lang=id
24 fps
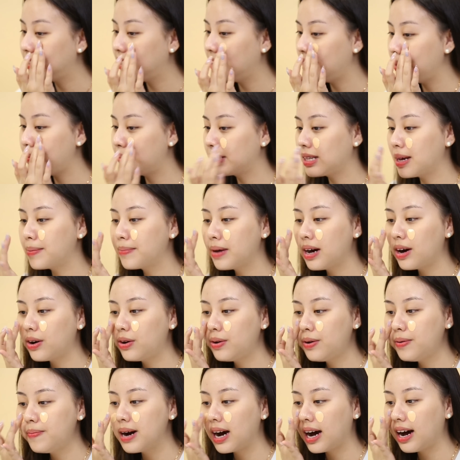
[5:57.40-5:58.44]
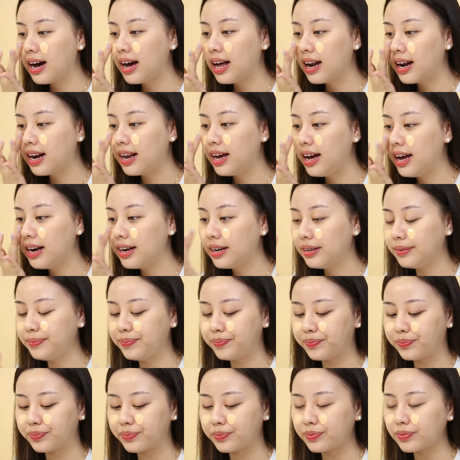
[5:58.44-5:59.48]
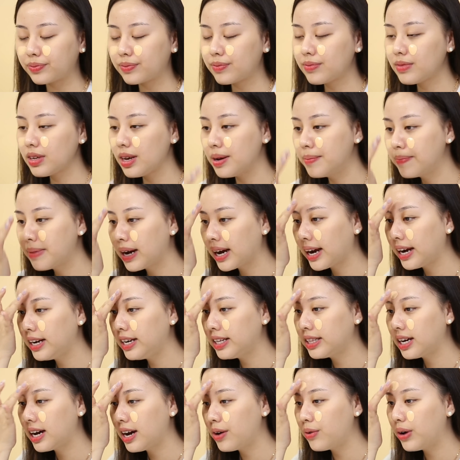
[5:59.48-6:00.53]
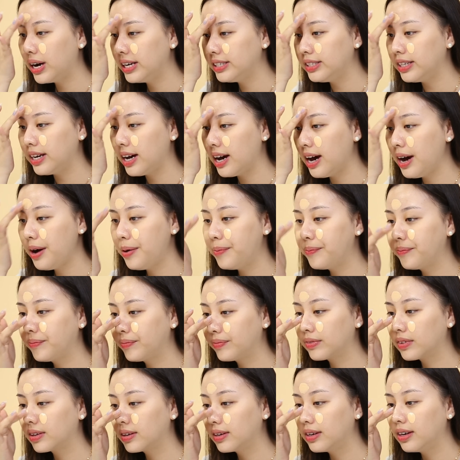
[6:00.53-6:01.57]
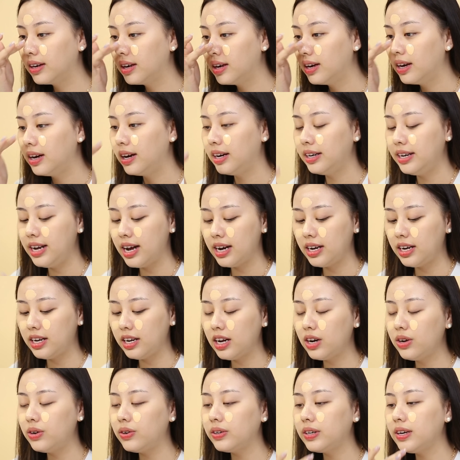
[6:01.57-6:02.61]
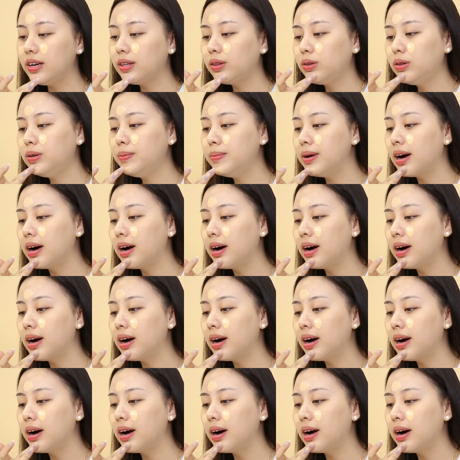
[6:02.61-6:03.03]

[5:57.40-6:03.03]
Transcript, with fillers: Jadi pertama aku bakalan pakai di tengah wajah. Dan ini looknya tuh